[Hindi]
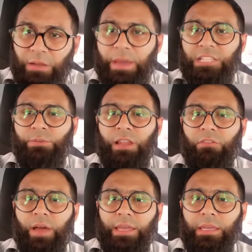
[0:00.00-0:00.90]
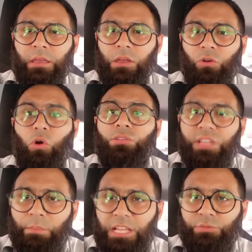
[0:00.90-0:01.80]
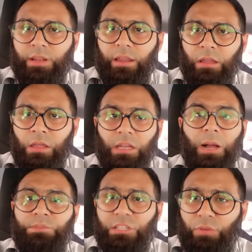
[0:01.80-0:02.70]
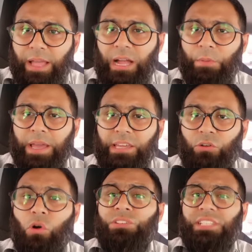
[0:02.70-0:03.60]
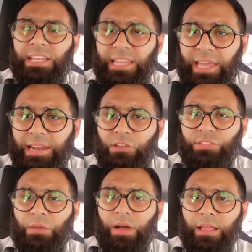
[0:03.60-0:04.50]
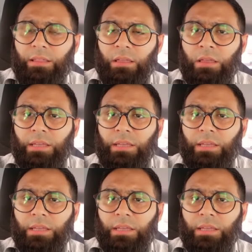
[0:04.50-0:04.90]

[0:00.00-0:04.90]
मैच विनर भाई कौन सा मैच विनर कब जितवाएगा भाई कौन सी इनिंग खेल ली उसके बाद